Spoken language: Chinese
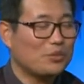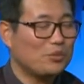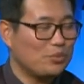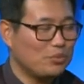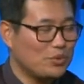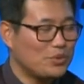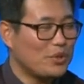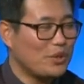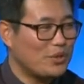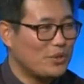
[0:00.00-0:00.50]
我
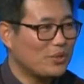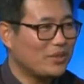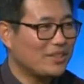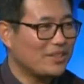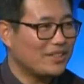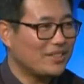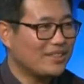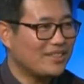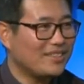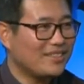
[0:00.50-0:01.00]
们选对了
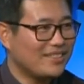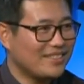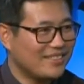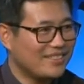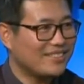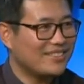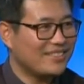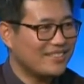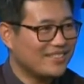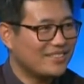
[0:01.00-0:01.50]
一个一
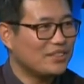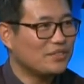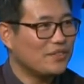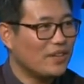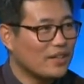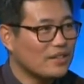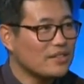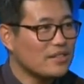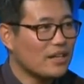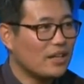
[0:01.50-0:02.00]
个一个
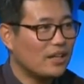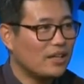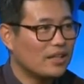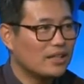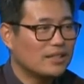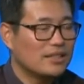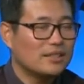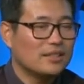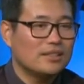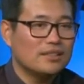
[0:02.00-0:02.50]
方向。是。